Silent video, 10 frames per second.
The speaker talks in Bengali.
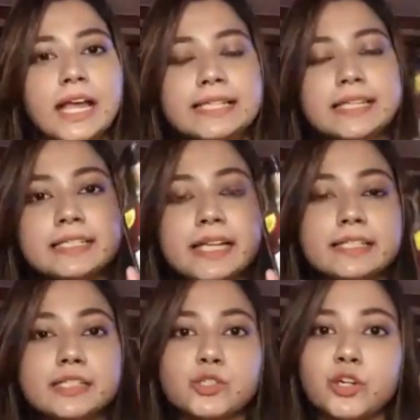এটা
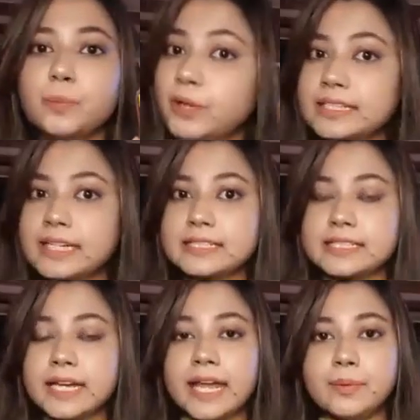যাদের চুল পড়ে
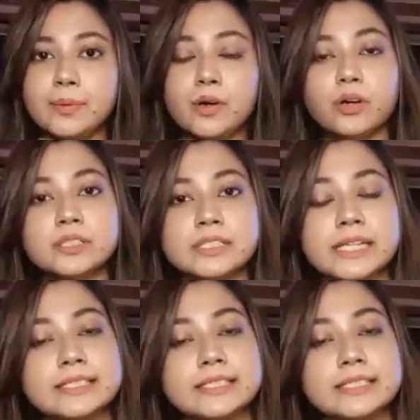যাচ্ছে এবং হচ্ছে